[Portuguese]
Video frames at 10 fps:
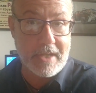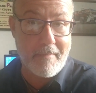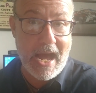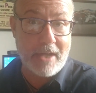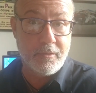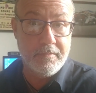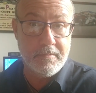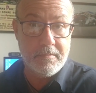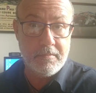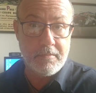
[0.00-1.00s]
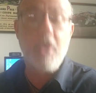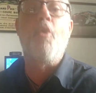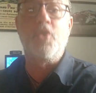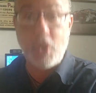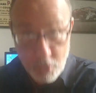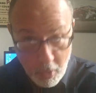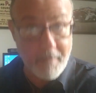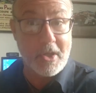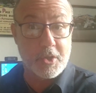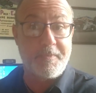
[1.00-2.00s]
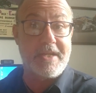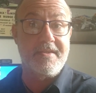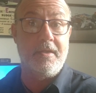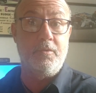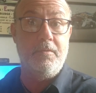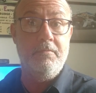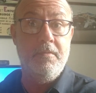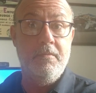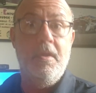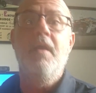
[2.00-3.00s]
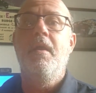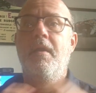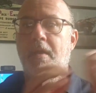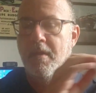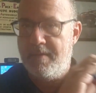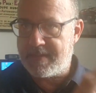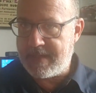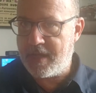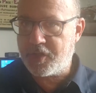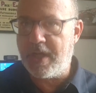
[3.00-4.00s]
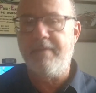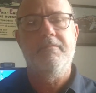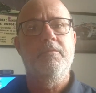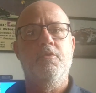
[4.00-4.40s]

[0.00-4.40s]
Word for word: o meu trabalho e continuam menosprezando. Seja